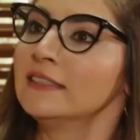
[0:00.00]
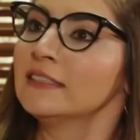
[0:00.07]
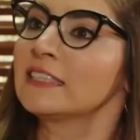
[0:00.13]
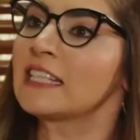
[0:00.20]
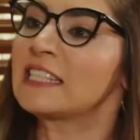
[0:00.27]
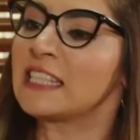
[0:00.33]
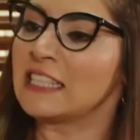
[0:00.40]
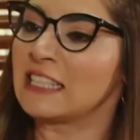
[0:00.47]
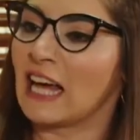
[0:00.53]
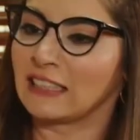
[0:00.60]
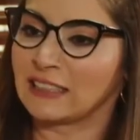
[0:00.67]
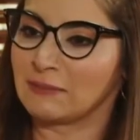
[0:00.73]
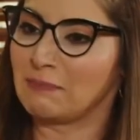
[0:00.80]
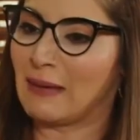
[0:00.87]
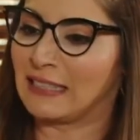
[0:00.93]
Nasıl
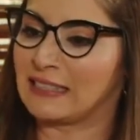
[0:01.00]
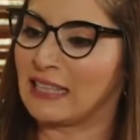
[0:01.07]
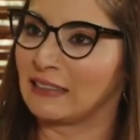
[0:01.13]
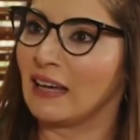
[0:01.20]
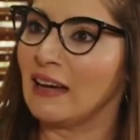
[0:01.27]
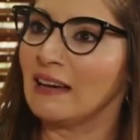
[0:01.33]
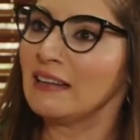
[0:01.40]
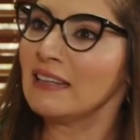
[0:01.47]
inandım ben sana?